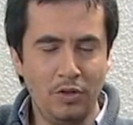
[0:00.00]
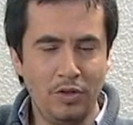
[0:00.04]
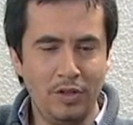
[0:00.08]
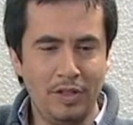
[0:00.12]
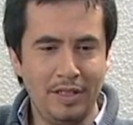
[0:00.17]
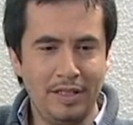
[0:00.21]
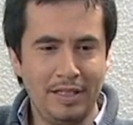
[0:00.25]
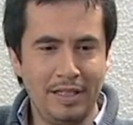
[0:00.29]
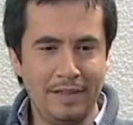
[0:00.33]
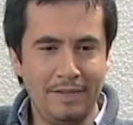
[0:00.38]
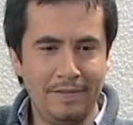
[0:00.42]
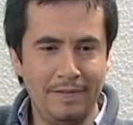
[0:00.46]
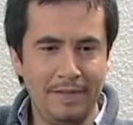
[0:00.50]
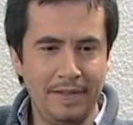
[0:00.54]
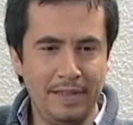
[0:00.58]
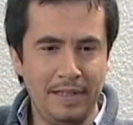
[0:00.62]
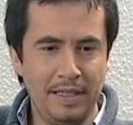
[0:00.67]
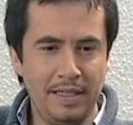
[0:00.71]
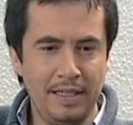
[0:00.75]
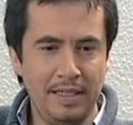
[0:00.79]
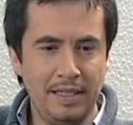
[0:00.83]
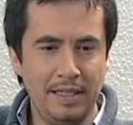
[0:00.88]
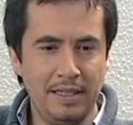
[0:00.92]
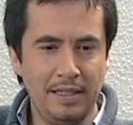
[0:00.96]
donde tal
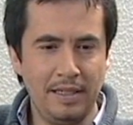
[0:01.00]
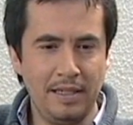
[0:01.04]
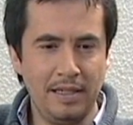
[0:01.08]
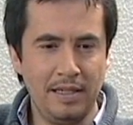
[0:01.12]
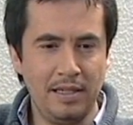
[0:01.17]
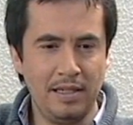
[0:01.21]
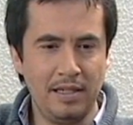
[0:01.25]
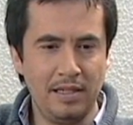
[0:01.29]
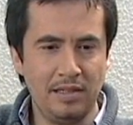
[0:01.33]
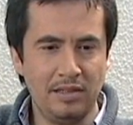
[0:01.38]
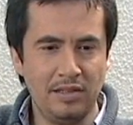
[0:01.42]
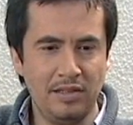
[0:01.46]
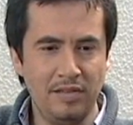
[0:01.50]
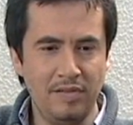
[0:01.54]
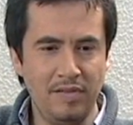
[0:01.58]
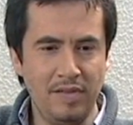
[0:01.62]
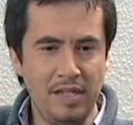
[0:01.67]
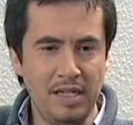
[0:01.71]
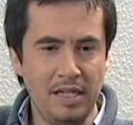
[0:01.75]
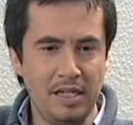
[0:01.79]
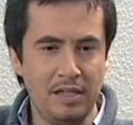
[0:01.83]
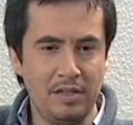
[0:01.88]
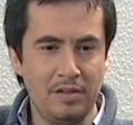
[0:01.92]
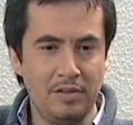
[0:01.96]
vez, eh,
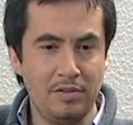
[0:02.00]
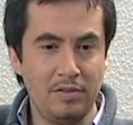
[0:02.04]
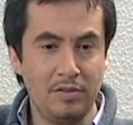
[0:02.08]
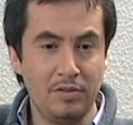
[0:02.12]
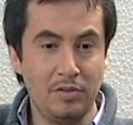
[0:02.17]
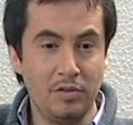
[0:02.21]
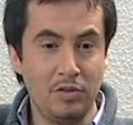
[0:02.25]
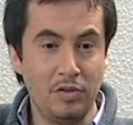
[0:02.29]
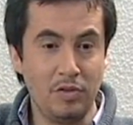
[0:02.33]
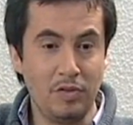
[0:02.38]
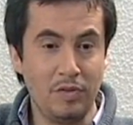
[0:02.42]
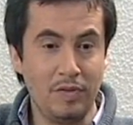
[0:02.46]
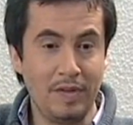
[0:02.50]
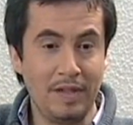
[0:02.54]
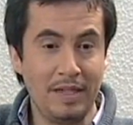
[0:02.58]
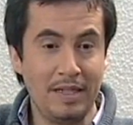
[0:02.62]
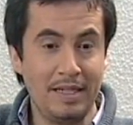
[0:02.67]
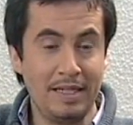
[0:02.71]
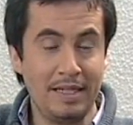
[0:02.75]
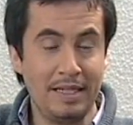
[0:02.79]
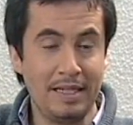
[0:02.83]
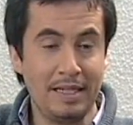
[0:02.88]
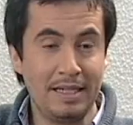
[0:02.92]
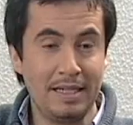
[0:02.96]
si bien no
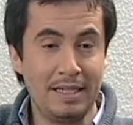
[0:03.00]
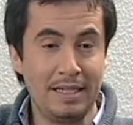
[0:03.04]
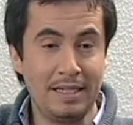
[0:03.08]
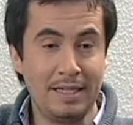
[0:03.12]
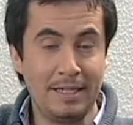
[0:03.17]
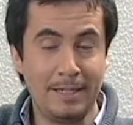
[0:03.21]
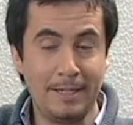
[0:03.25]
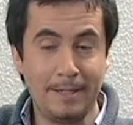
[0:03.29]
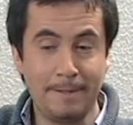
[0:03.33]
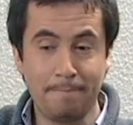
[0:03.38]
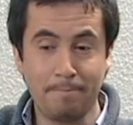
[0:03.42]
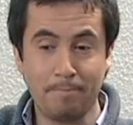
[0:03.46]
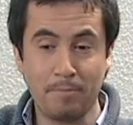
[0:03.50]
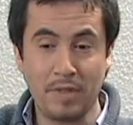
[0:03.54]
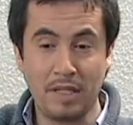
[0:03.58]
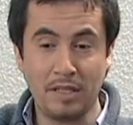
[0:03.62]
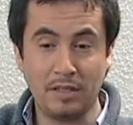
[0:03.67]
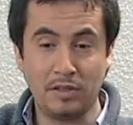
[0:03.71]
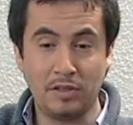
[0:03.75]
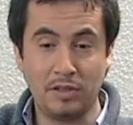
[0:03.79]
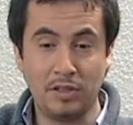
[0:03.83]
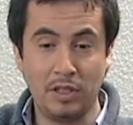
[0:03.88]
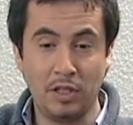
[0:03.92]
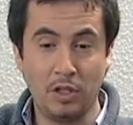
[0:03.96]
van a
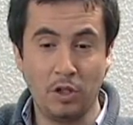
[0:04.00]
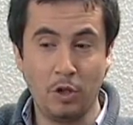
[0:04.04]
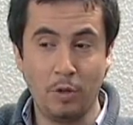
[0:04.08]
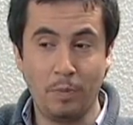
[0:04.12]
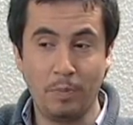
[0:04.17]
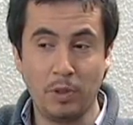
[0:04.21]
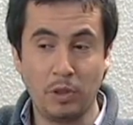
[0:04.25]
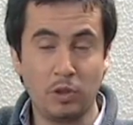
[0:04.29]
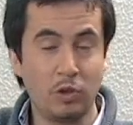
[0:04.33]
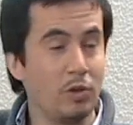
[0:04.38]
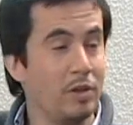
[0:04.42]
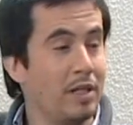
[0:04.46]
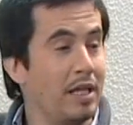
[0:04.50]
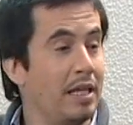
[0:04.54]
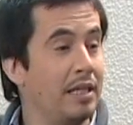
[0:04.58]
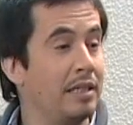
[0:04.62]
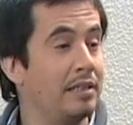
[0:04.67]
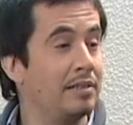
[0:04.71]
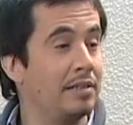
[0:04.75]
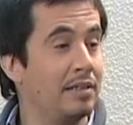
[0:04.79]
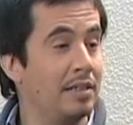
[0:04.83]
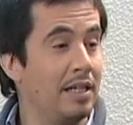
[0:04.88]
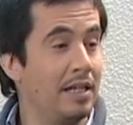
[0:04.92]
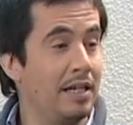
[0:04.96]
ser dos
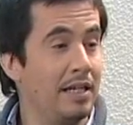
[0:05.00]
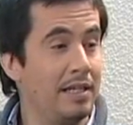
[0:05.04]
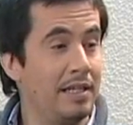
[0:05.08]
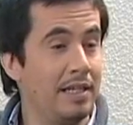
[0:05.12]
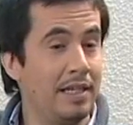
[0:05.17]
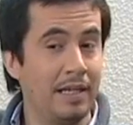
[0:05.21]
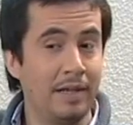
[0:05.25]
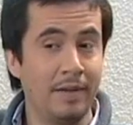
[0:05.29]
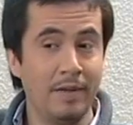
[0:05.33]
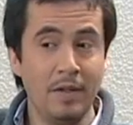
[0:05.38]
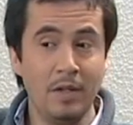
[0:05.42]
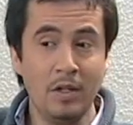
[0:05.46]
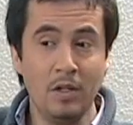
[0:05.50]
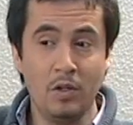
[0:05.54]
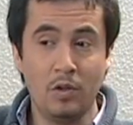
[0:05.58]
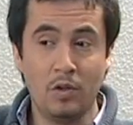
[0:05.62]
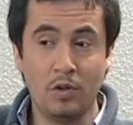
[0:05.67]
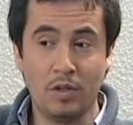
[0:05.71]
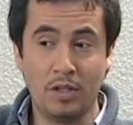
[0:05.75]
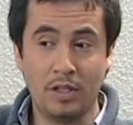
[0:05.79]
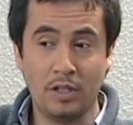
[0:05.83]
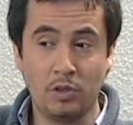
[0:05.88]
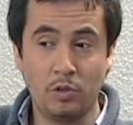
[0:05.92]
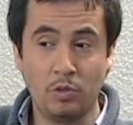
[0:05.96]
personas
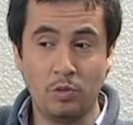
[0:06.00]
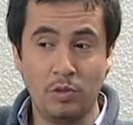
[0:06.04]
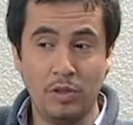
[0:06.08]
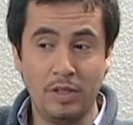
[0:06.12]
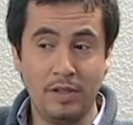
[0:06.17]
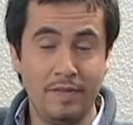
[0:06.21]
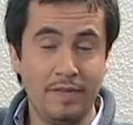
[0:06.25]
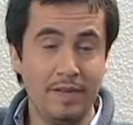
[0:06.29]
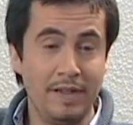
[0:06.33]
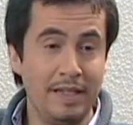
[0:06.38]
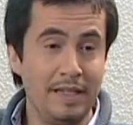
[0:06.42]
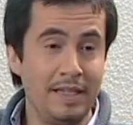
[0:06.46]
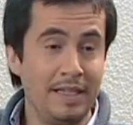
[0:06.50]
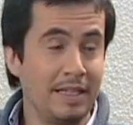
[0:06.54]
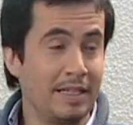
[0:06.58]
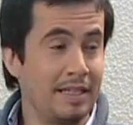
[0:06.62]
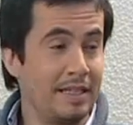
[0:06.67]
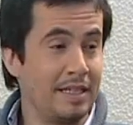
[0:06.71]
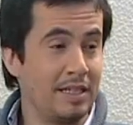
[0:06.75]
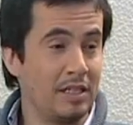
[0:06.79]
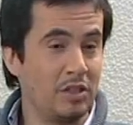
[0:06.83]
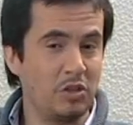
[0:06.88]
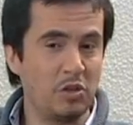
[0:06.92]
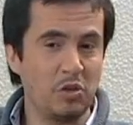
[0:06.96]
extrañas o que su nivel
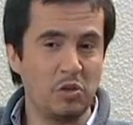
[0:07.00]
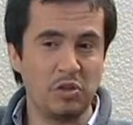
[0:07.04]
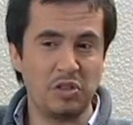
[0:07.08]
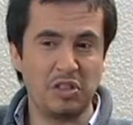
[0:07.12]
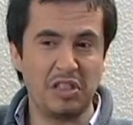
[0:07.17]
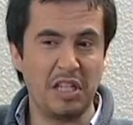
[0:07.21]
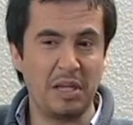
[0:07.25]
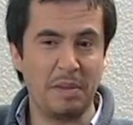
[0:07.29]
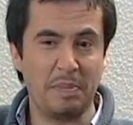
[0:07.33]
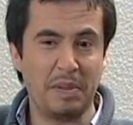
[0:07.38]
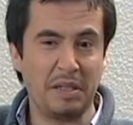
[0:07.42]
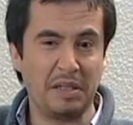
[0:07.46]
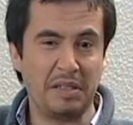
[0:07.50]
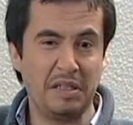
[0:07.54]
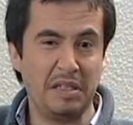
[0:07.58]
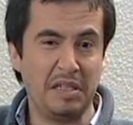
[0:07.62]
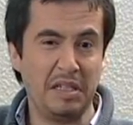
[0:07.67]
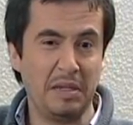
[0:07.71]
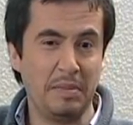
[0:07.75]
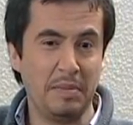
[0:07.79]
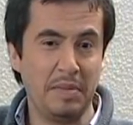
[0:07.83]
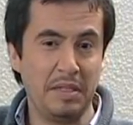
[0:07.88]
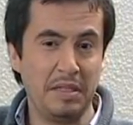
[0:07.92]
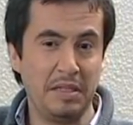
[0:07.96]
de relación sea
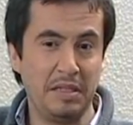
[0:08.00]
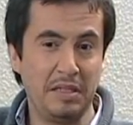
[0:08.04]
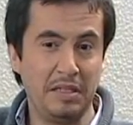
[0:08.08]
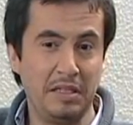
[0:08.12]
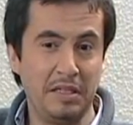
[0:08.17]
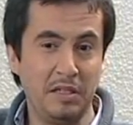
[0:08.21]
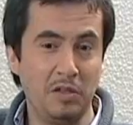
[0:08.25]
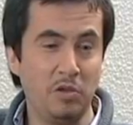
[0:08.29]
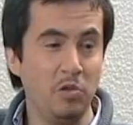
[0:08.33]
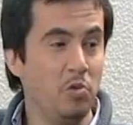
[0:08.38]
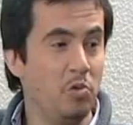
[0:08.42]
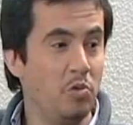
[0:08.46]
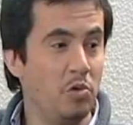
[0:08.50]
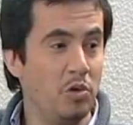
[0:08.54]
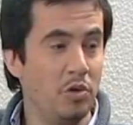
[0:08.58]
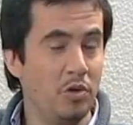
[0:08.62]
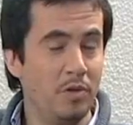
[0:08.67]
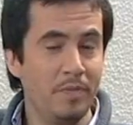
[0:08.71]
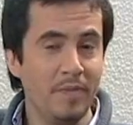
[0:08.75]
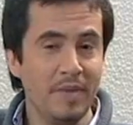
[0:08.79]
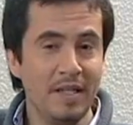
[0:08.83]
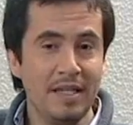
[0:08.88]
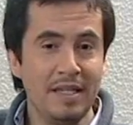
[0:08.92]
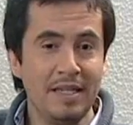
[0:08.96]
prácticamente
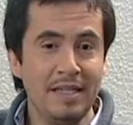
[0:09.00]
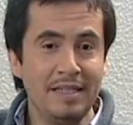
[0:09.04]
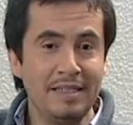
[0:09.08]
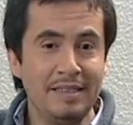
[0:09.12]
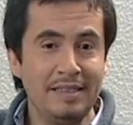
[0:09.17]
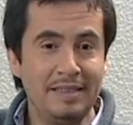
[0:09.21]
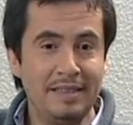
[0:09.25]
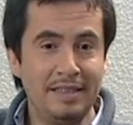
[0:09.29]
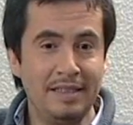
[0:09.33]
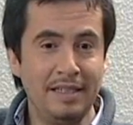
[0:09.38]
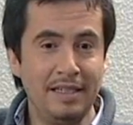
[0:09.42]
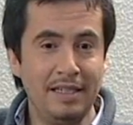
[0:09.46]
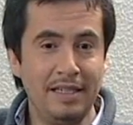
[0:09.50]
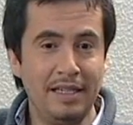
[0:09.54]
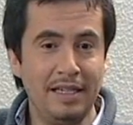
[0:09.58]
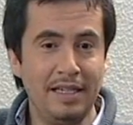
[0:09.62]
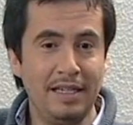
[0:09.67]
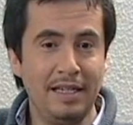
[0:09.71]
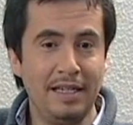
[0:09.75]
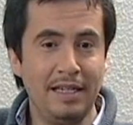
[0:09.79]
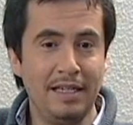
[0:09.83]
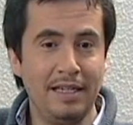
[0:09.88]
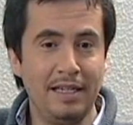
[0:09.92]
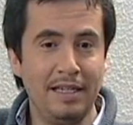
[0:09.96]
nulo,
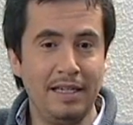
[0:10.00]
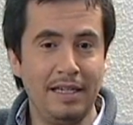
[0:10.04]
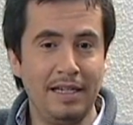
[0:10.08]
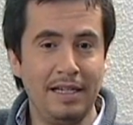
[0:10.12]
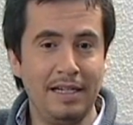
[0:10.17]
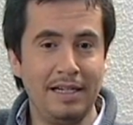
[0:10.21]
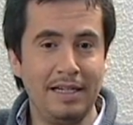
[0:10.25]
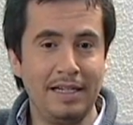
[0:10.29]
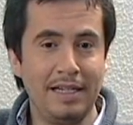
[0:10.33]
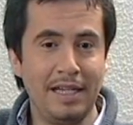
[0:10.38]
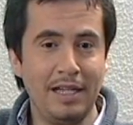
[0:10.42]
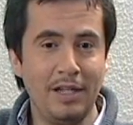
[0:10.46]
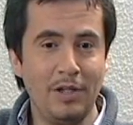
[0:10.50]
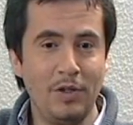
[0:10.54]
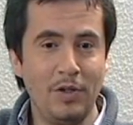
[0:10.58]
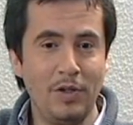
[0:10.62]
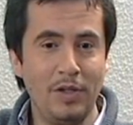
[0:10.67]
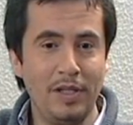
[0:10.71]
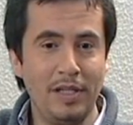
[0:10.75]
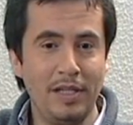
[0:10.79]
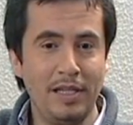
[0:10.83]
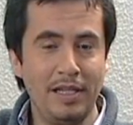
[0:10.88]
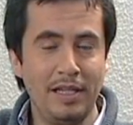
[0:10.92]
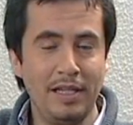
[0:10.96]
sí eh, el
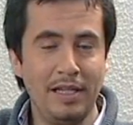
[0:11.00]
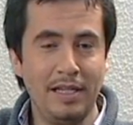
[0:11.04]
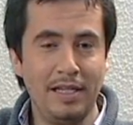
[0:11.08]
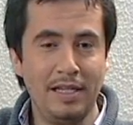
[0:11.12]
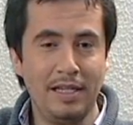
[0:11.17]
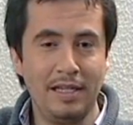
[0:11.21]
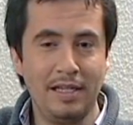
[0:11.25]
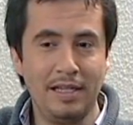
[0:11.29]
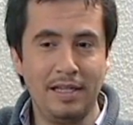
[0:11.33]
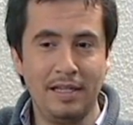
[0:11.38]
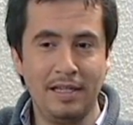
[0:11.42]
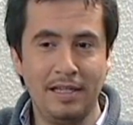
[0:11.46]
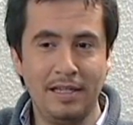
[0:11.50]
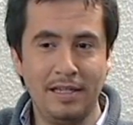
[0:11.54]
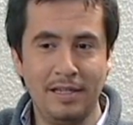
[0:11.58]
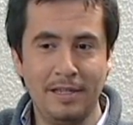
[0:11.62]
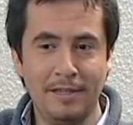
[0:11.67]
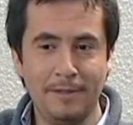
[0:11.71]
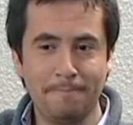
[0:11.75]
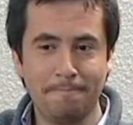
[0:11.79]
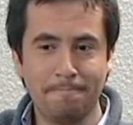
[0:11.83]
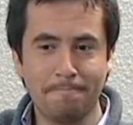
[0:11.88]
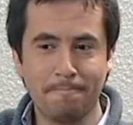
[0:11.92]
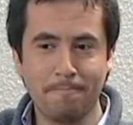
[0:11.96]
grado
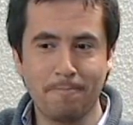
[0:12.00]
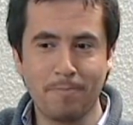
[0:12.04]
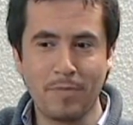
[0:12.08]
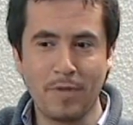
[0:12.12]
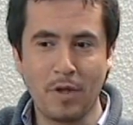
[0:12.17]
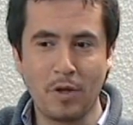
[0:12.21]
de